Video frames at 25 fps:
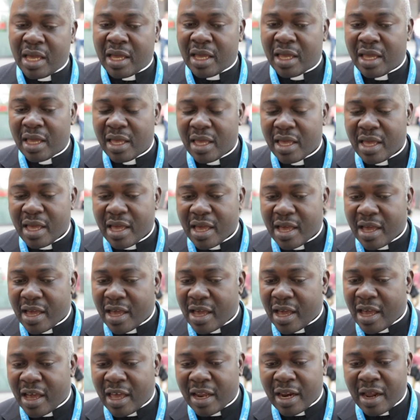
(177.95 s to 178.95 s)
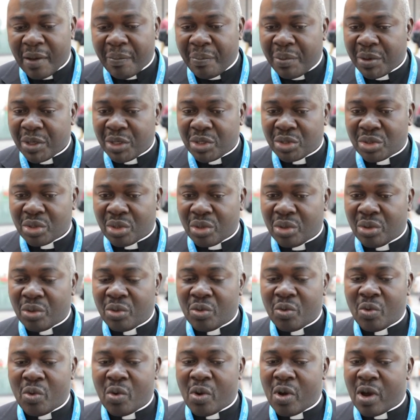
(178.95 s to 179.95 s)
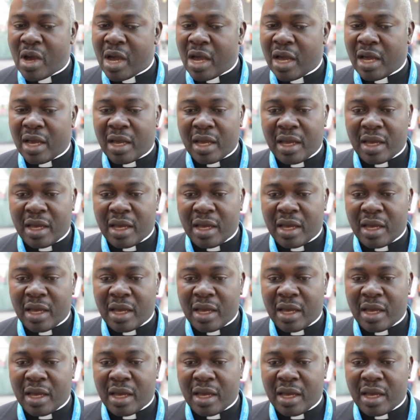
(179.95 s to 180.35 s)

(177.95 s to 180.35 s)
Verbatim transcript: ein. Und dabei brauchen wir Unterstützung.